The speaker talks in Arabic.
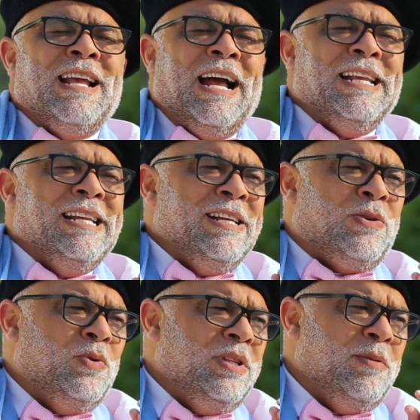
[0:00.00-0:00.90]
يعني
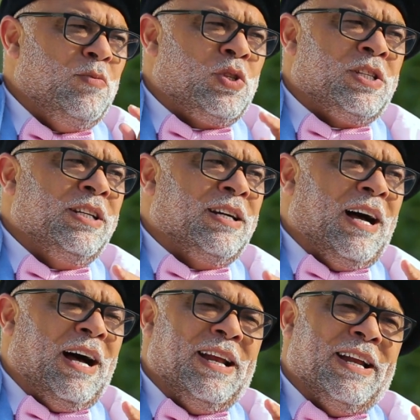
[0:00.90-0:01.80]
كنت
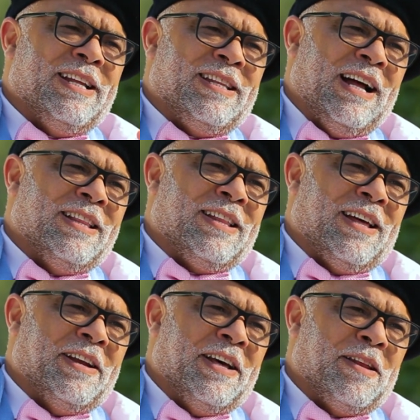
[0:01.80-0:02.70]
مصرة على أن
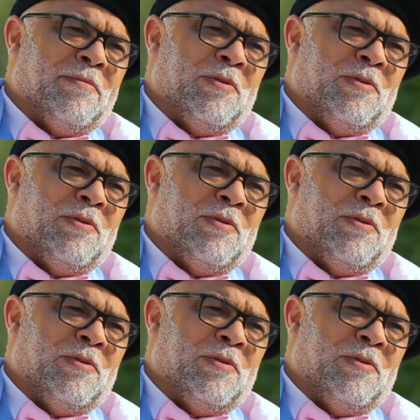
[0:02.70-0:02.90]
أتحدث عن هذا